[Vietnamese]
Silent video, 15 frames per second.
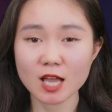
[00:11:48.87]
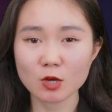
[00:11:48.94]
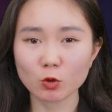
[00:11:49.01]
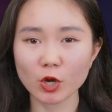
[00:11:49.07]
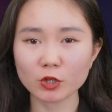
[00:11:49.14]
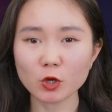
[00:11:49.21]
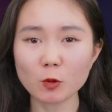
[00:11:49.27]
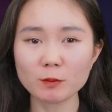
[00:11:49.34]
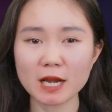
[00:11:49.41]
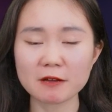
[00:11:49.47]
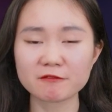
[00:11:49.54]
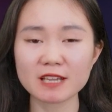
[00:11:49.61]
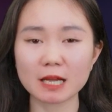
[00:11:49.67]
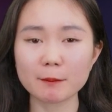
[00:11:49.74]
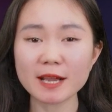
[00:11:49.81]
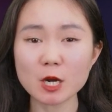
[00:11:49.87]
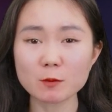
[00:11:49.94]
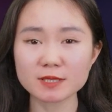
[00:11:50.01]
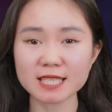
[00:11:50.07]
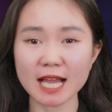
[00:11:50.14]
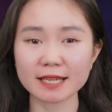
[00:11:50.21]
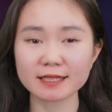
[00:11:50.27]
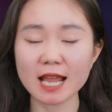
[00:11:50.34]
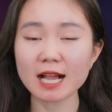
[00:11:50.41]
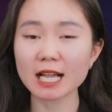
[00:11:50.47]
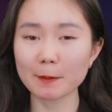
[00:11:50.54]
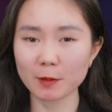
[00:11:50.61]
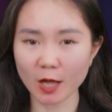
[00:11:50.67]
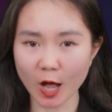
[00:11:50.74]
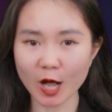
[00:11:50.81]
Cuối cùng là việc bất động sản đang
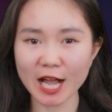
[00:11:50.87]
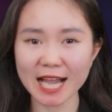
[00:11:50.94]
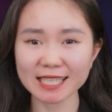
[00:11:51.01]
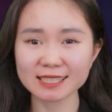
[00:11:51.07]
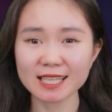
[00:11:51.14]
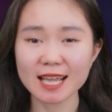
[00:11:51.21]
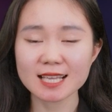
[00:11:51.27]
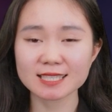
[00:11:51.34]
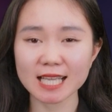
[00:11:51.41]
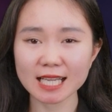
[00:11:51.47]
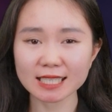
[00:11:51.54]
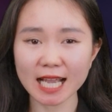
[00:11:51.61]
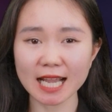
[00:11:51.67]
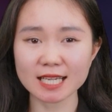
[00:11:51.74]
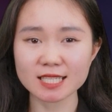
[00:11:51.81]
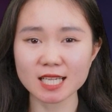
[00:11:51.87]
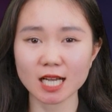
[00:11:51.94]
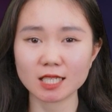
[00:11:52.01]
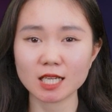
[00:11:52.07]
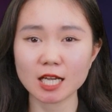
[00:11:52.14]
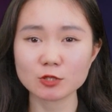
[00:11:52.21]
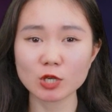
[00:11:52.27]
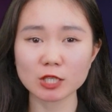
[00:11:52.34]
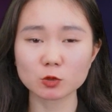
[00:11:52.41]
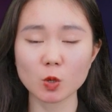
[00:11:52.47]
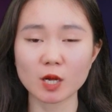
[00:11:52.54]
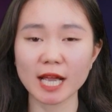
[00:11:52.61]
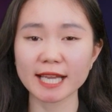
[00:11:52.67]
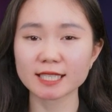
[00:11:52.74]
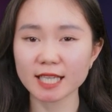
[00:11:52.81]
gặp khó khăn sẽ cản trở lợi nhuận của
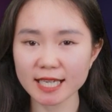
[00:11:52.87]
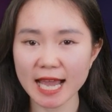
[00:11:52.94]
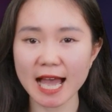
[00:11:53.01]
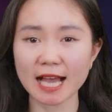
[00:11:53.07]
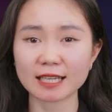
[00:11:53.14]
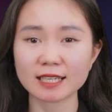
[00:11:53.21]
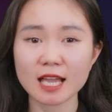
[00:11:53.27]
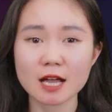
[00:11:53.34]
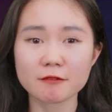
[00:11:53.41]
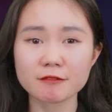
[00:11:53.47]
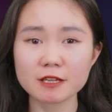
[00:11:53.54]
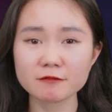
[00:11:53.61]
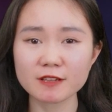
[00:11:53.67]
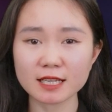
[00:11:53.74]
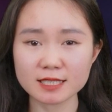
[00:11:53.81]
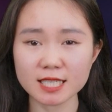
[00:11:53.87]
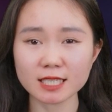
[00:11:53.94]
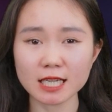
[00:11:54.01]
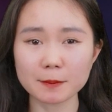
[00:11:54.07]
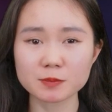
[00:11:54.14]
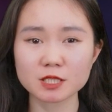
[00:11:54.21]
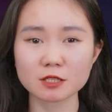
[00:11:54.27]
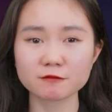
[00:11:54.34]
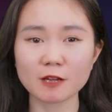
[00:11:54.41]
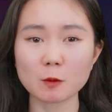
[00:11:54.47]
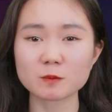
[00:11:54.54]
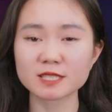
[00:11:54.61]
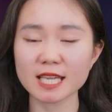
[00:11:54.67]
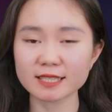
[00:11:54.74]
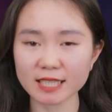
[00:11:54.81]
ngành ngân hàng vì việc trích lập dự phòng
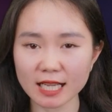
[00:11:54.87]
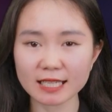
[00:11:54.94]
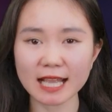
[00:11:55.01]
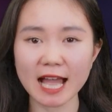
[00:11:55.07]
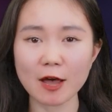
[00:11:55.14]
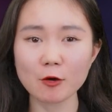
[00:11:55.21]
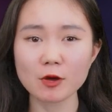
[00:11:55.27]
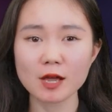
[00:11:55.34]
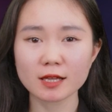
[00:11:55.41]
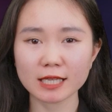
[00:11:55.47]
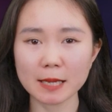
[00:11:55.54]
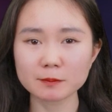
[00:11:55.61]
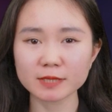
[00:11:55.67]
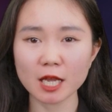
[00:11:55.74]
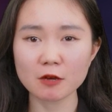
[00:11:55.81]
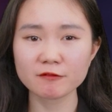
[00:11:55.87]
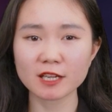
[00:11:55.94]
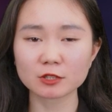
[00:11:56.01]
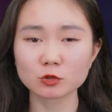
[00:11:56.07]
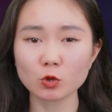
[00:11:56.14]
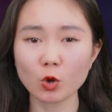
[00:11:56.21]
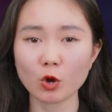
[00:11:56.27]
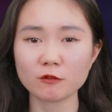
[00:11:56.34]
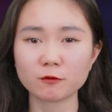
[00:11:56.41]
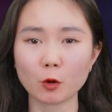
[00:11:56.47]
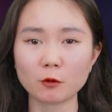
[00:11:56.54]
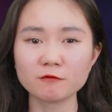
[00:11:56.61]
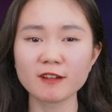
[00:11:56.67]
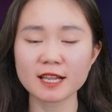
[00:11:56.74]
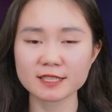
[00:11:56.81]
sẽ tăng cao kèm theo việc thu hồi
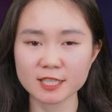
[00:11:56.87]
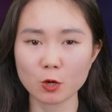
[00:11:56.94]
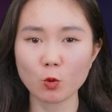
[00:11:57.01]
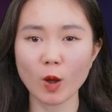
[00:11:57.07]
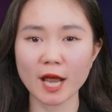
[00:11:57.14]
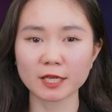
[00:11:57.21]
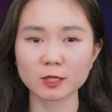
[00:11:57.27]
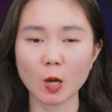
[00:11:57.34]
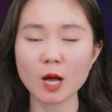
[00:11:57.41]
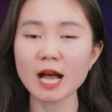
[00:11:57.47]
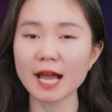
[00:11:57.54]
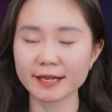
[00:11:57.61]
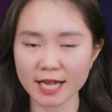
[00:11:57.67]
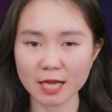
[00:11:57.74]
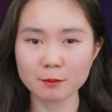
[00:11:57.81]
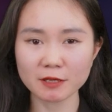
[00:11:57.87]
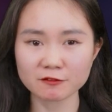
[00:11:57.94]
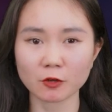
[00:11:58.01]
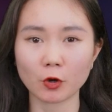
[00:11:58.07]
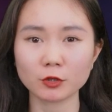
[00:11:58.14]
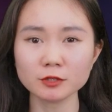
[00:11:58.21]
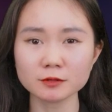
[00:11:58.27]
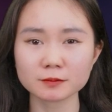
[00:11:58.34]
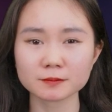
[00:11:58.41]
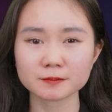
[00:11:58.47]
vốn và nhiều khoản có khả năng mất vốn.